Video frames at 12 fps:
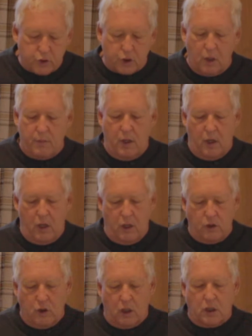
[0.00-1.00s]
sommes
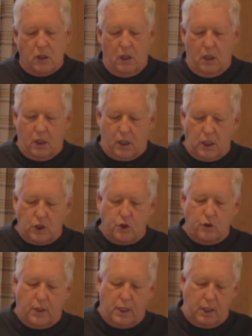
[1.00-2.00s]
un ordre
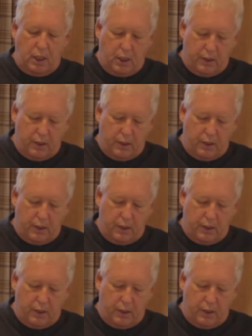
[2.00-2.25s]
religieux qui...